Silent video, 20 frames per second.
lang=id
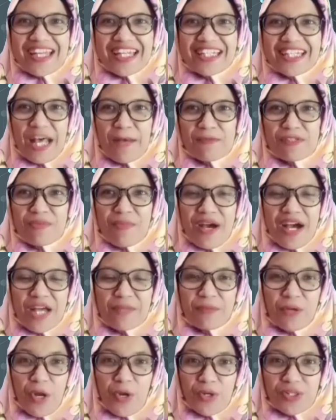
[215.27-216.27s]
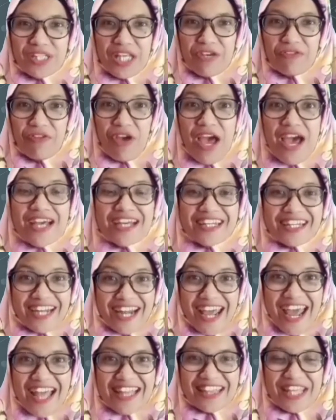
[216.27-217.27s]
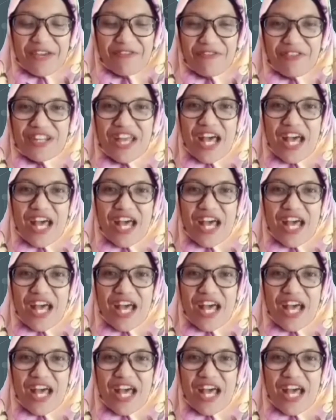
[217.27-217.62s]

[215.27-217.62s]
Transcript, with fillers: Tetap semangat produktif, kreatif,